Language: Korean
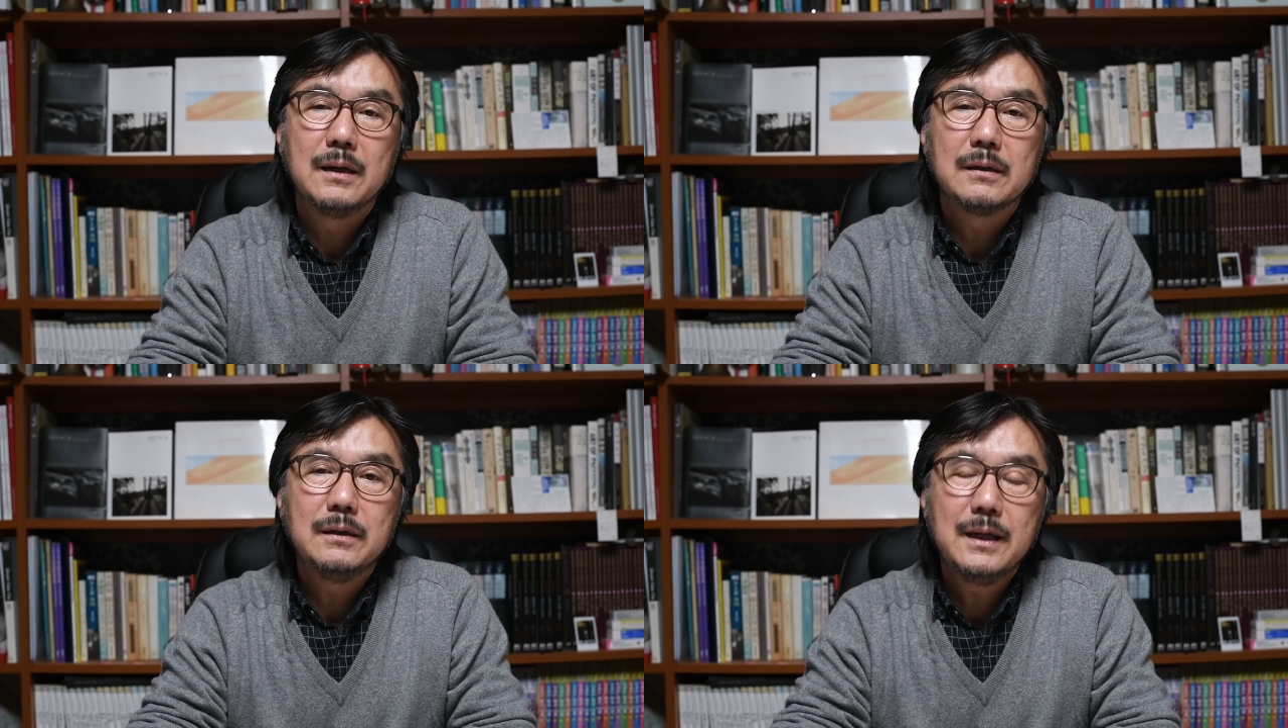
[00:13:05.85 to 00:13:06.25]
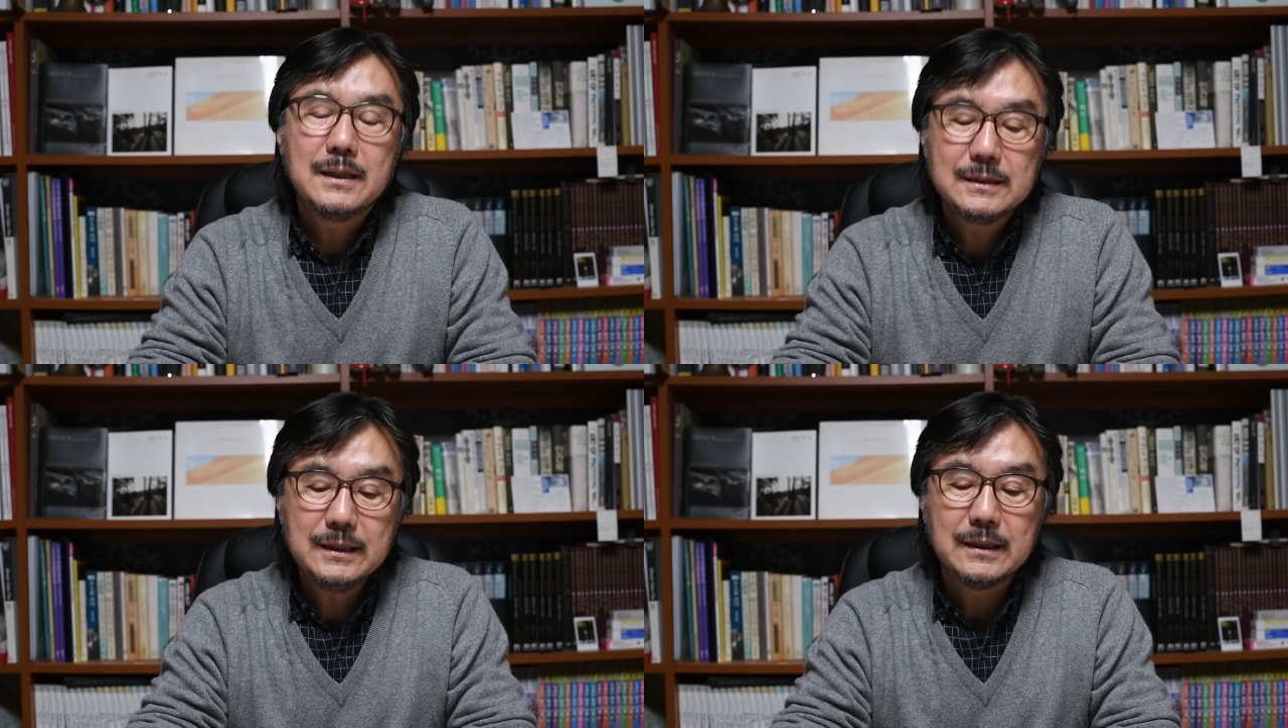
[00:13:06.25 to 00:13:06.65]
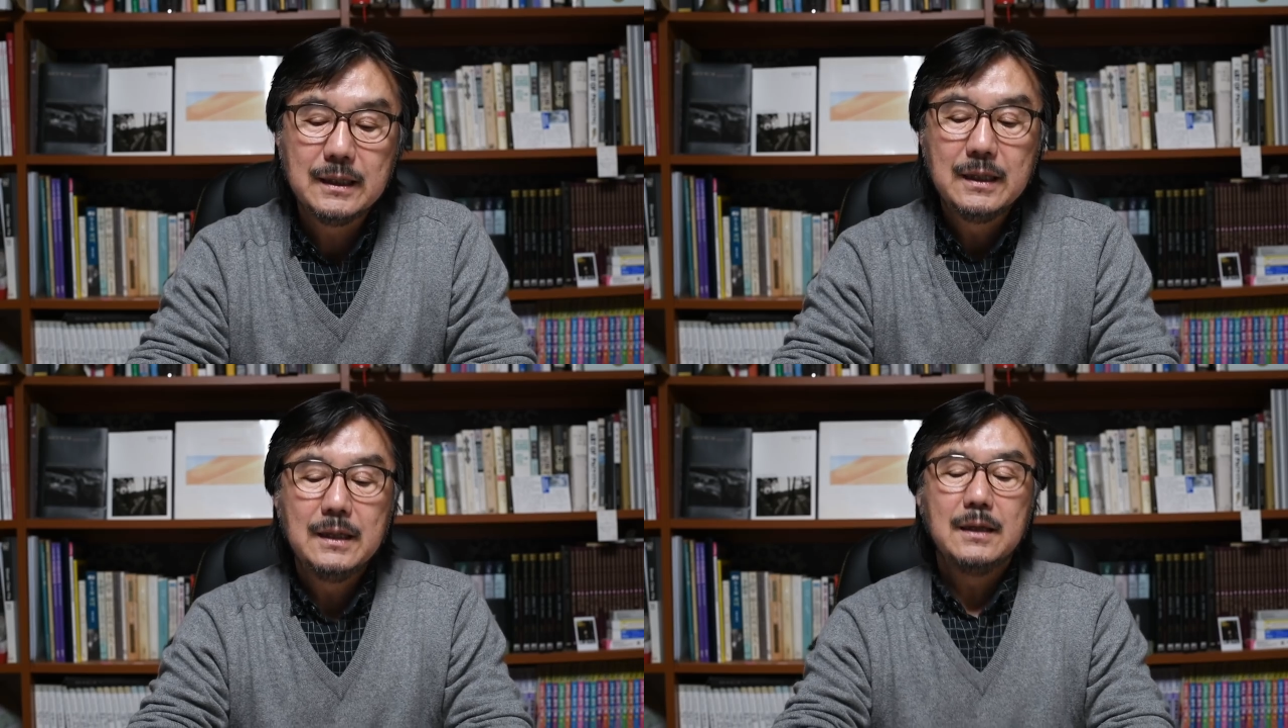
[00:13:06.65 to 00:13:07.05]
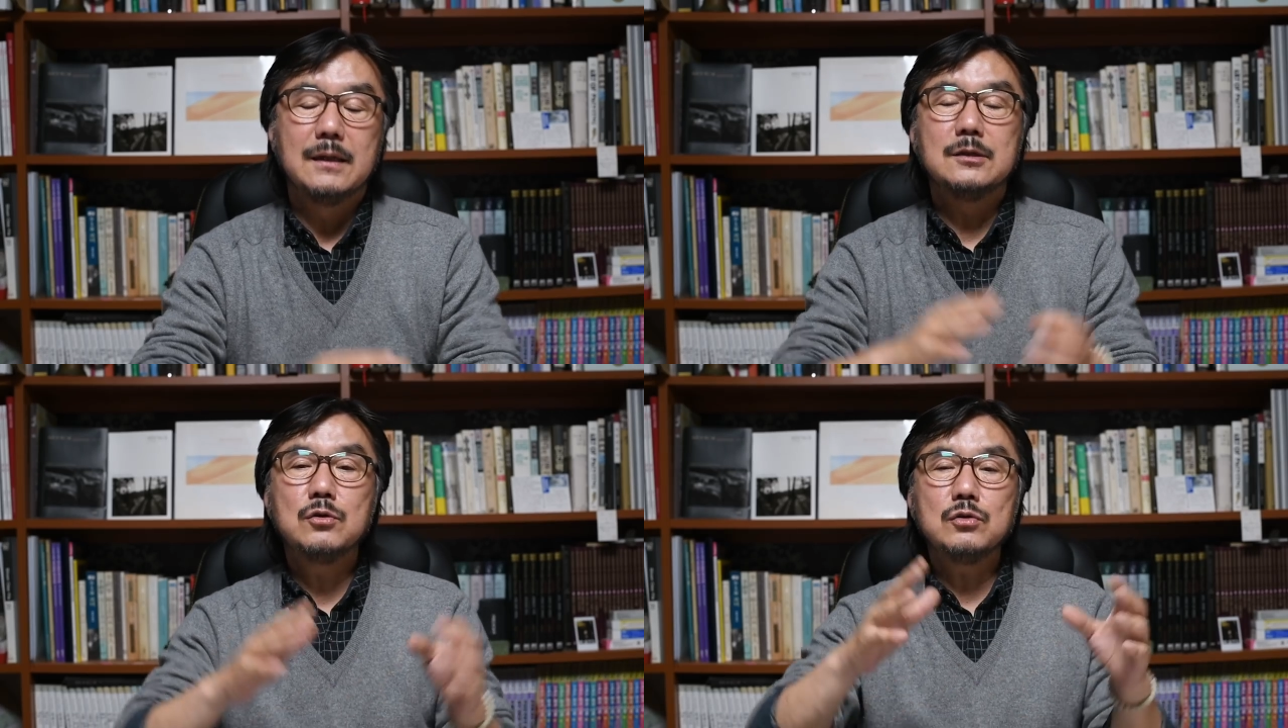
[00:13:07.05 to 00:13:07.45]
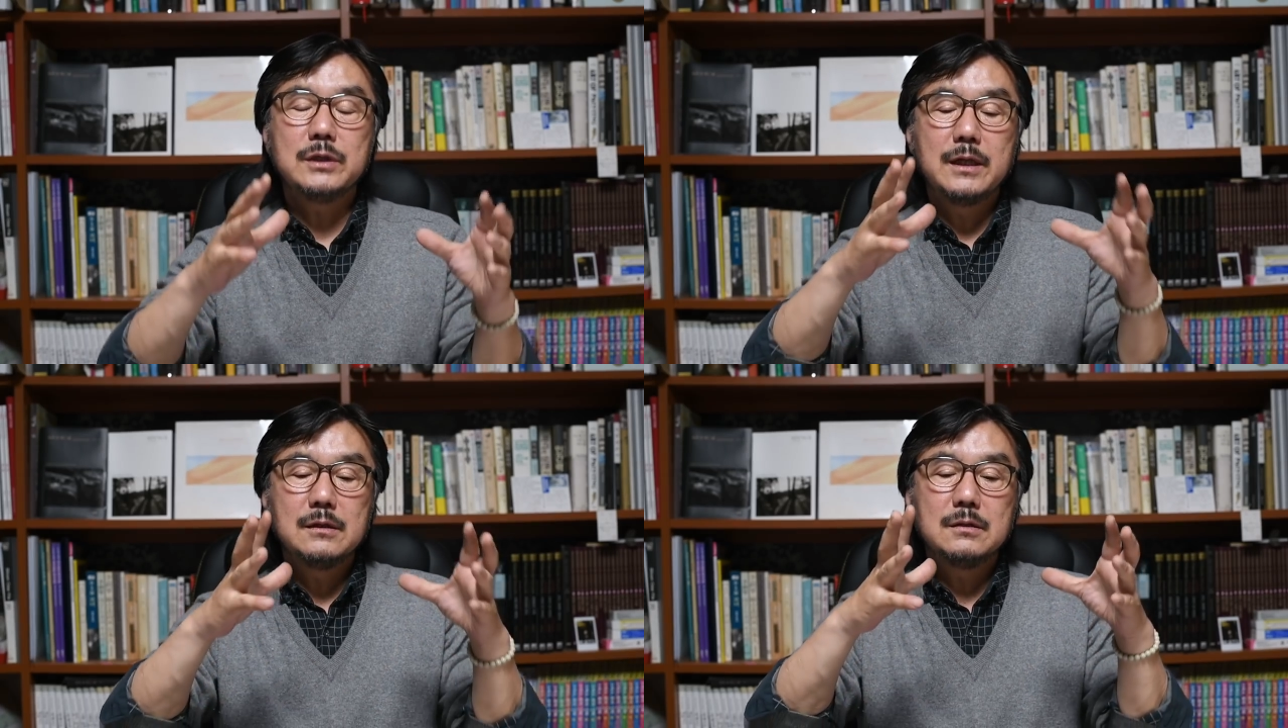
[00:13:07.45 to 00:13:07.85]
그래야지
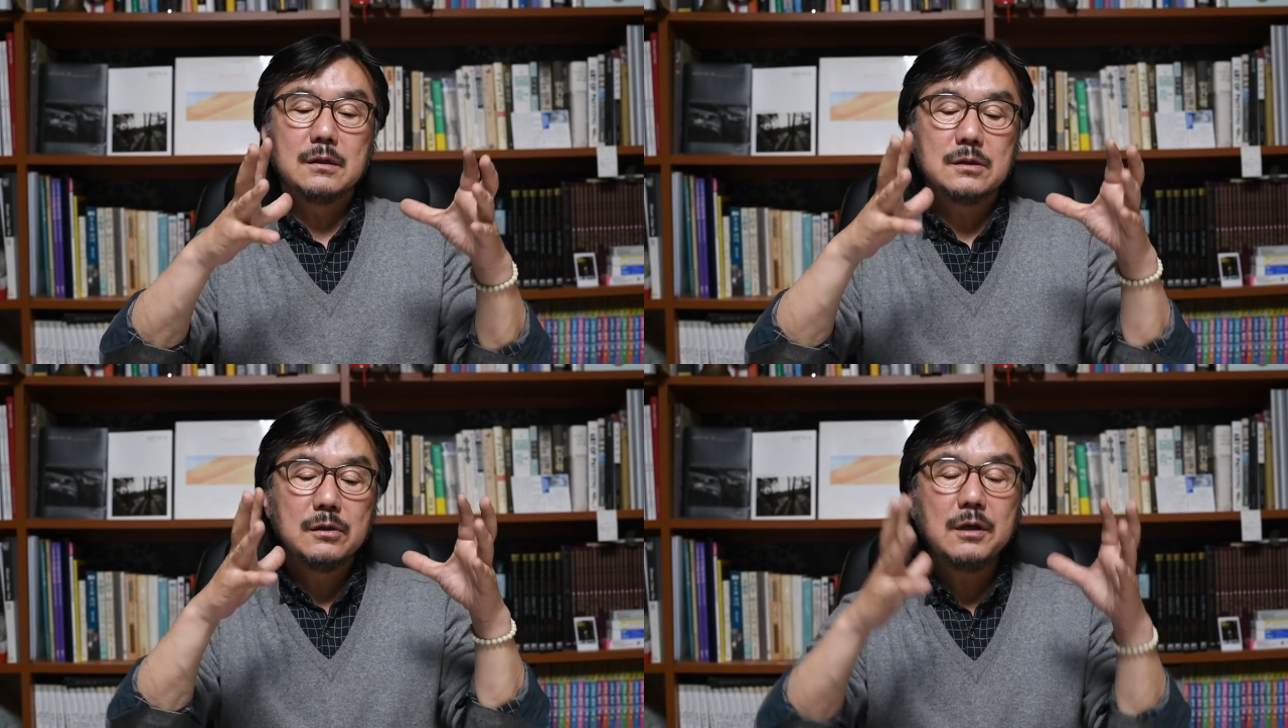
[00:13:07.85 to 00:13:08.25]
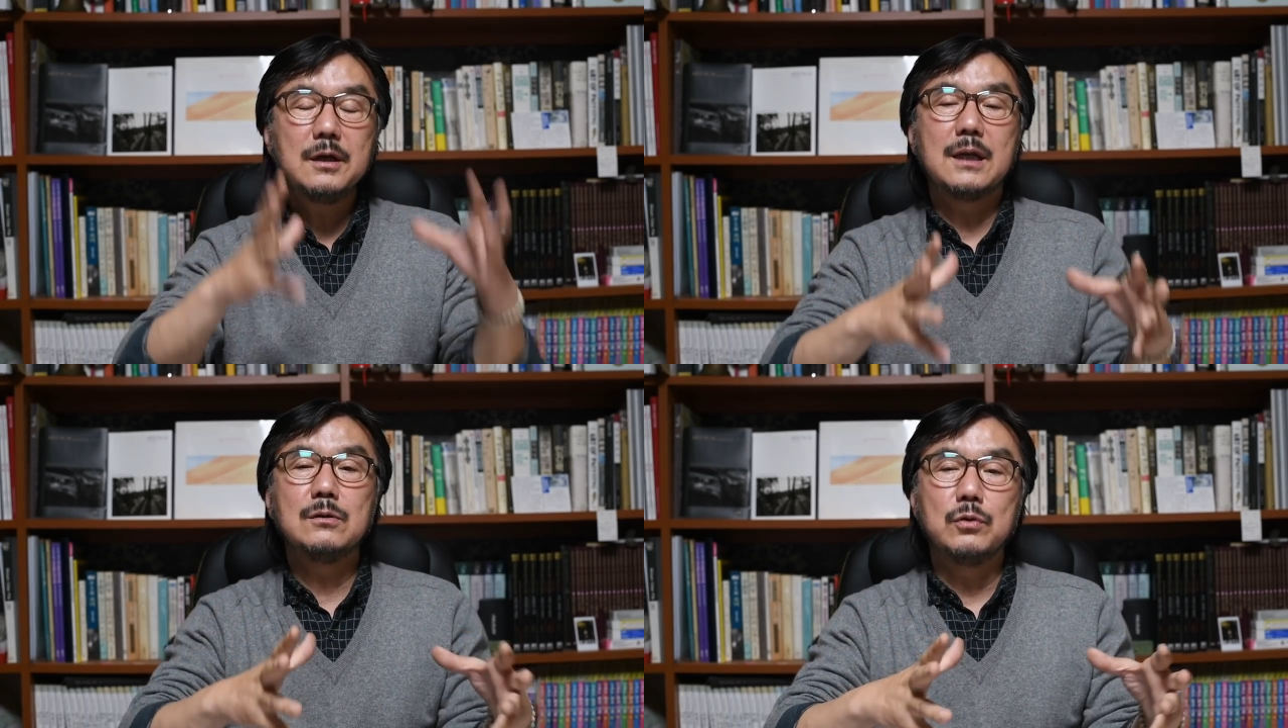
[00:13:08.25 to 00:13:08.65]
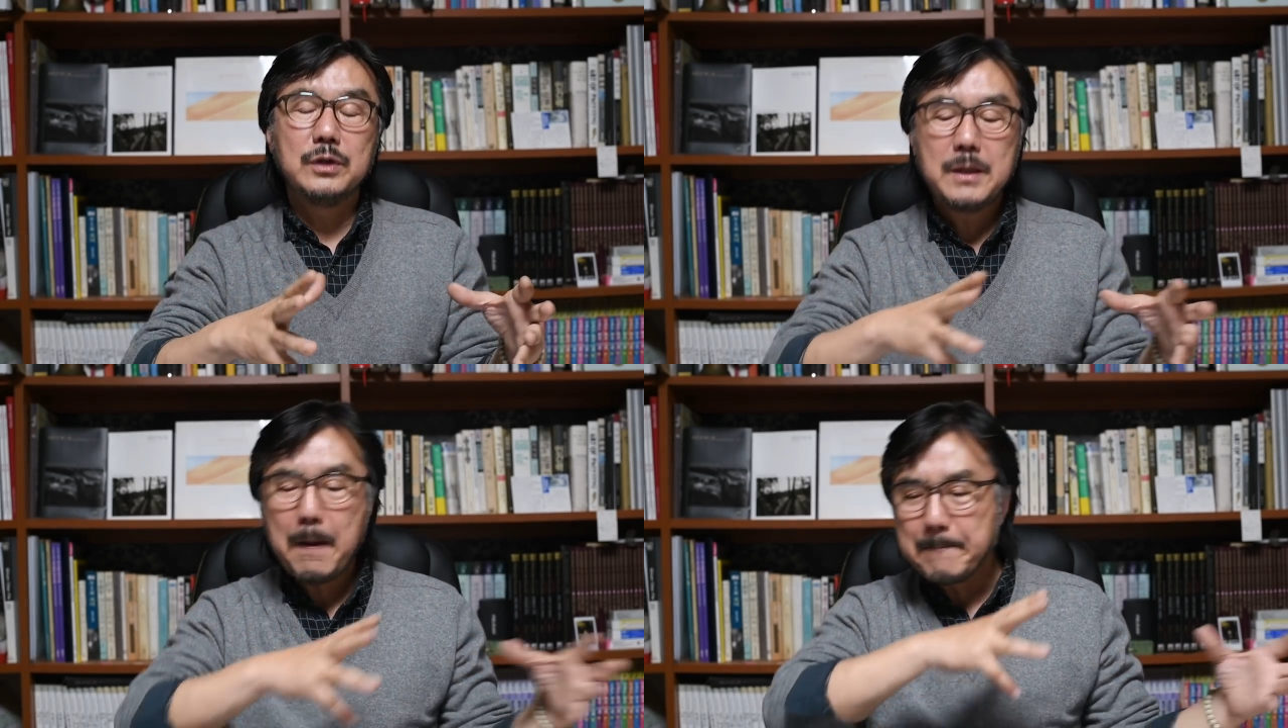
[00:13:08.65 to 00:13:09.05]
지속적으로, 예를 들어서 1000원이라는 돈이